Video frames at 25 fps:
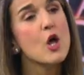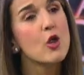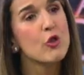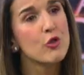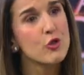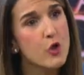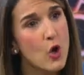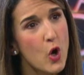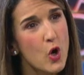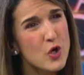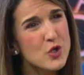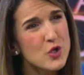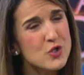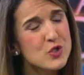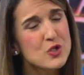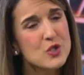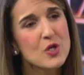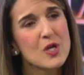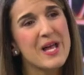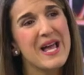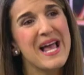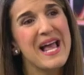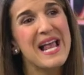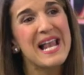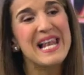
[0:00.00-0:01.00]
Dos,
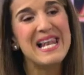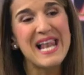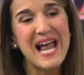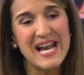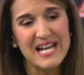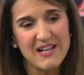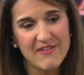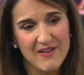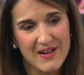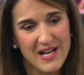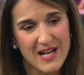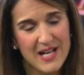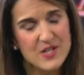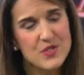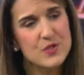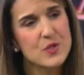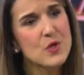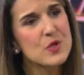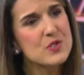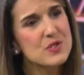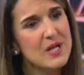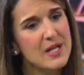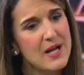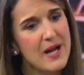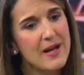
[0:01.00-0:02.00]
la
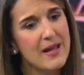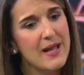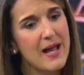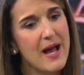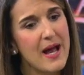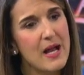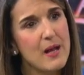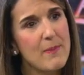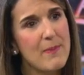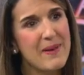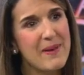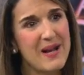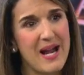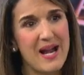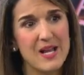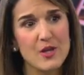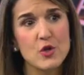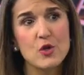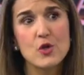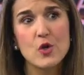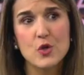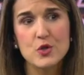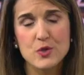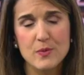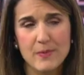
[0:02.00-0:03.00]
nivelación salarial para el año
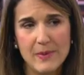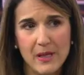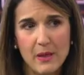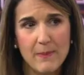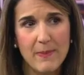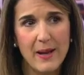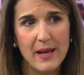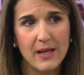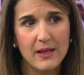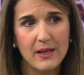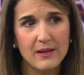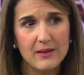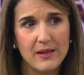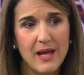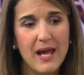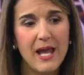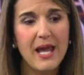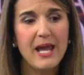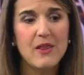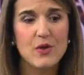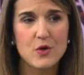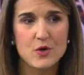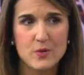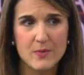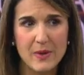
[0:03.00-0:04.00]
2020
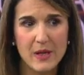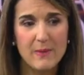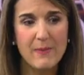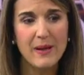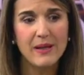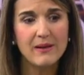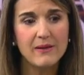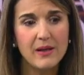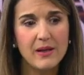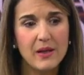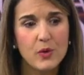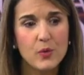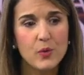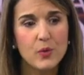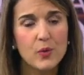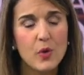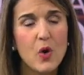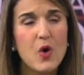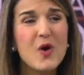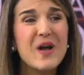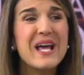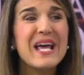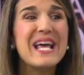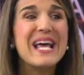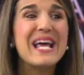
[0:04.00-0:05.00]
y 2021.